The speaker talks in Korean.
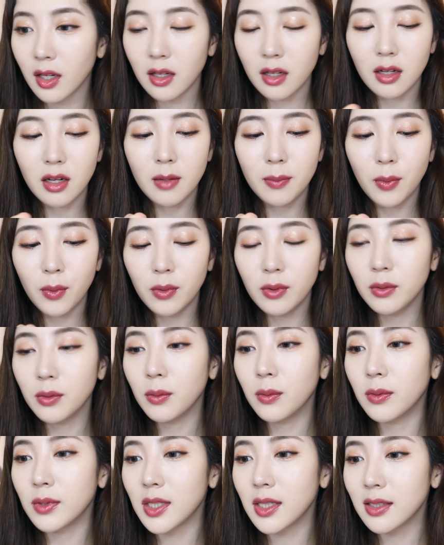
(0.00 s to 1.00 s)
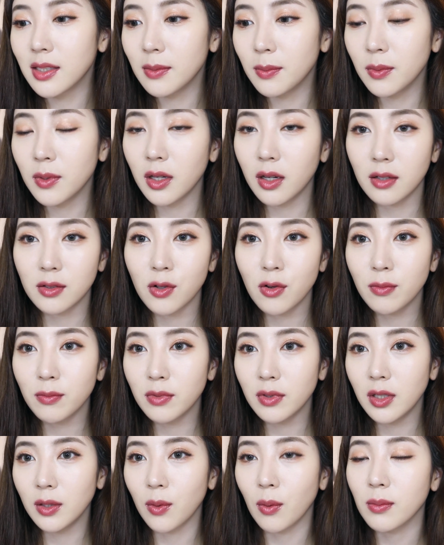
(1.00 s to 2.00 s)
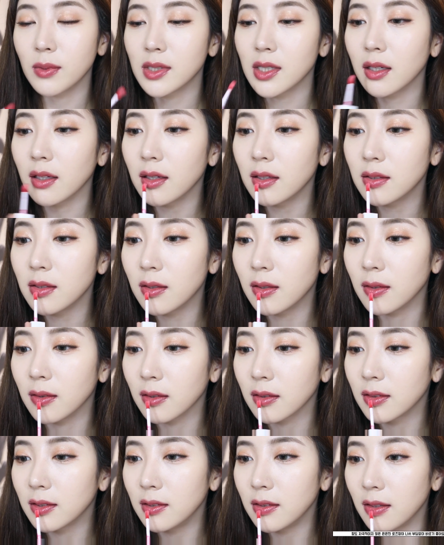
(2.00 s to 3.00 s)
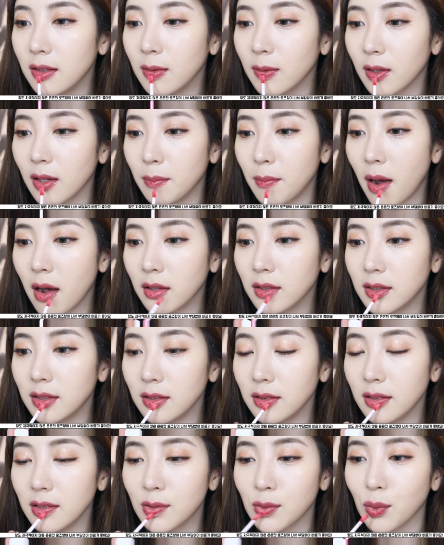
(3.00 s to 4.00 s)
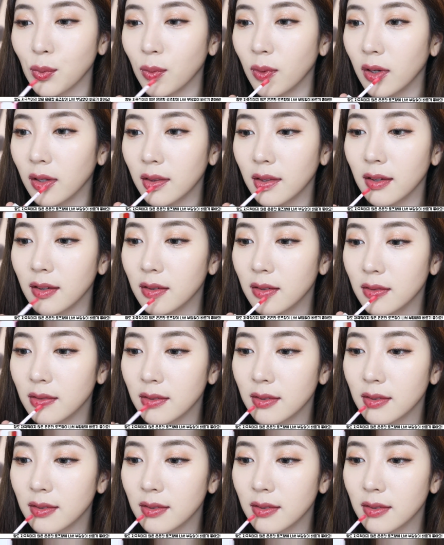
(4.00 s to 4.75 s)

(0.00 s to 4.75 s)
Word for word: 이 리보일도 찾아보니까 성분이 너무 착해서 그냥 이렇게 막 쓰기 좋은 것 같아요.